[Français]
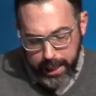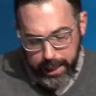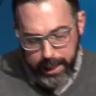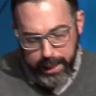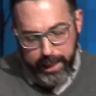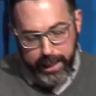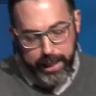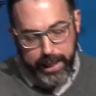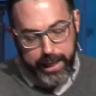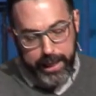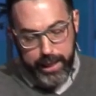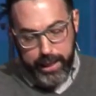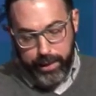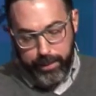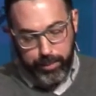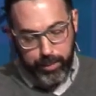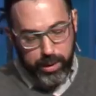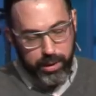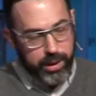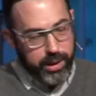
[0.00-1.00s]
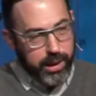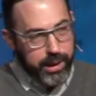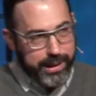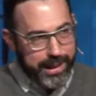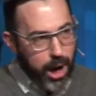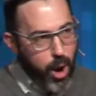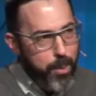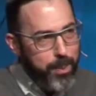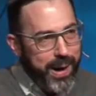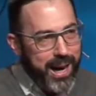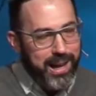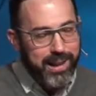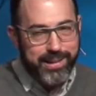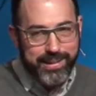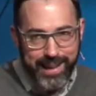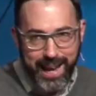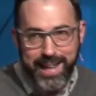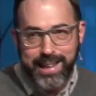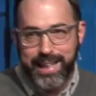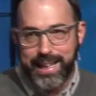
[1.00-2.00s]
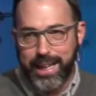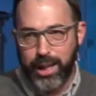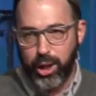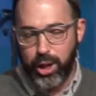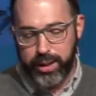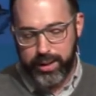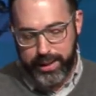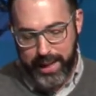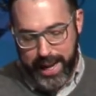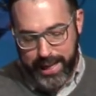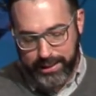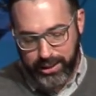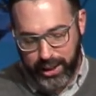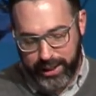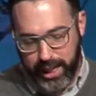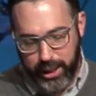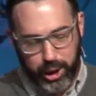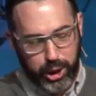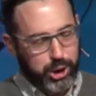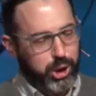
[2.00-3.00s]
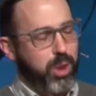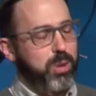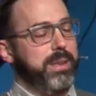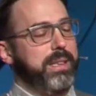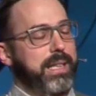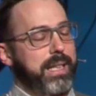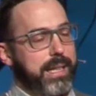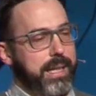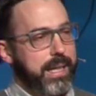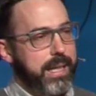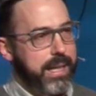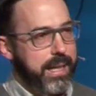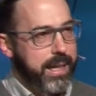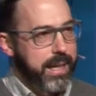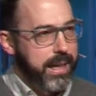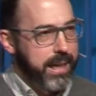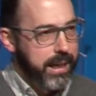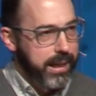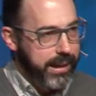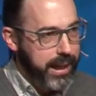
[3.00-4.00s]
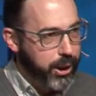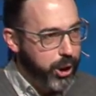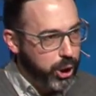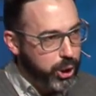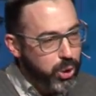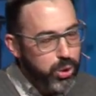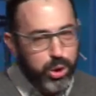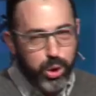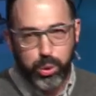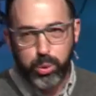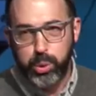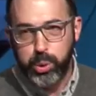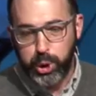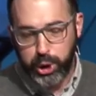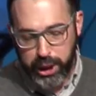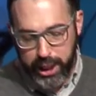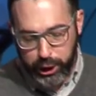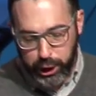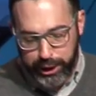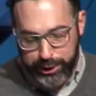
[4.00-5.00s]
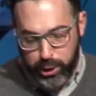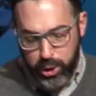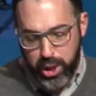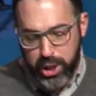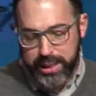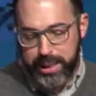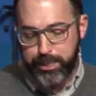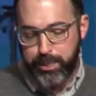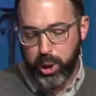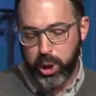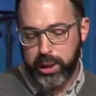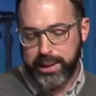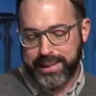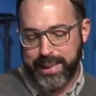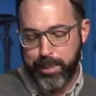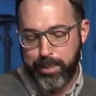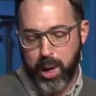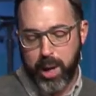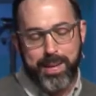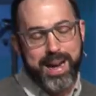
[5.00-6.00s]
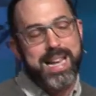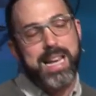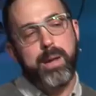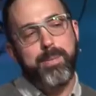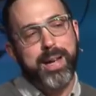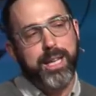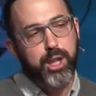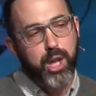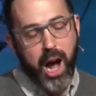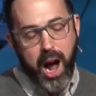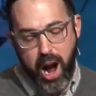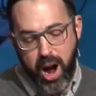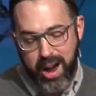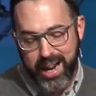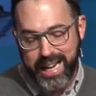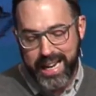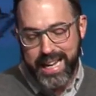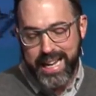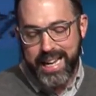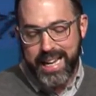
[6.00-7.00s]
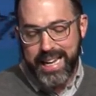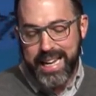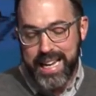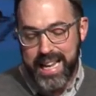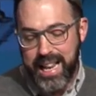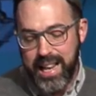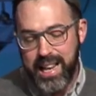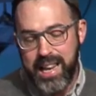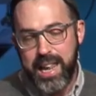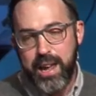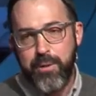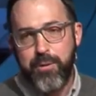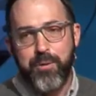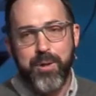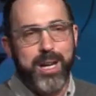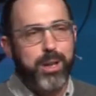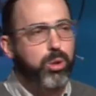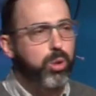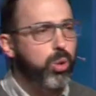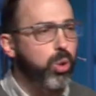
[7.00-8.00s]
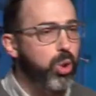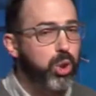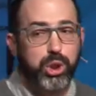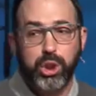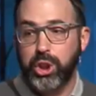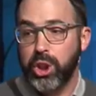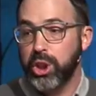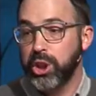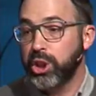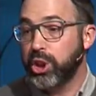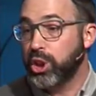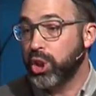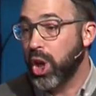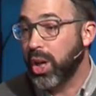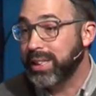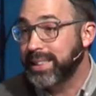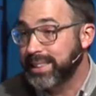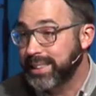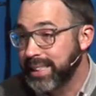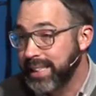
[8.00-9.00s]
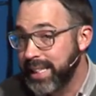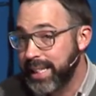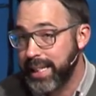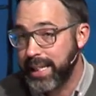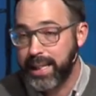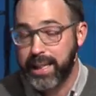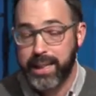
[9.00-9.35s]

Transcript: Et, quand on prend le temps de lire le texte, c'est quelque chose qui est quelque chose de touchant. Jésus ne dit pas simplement il les mène dehors, il les fait tous sortir.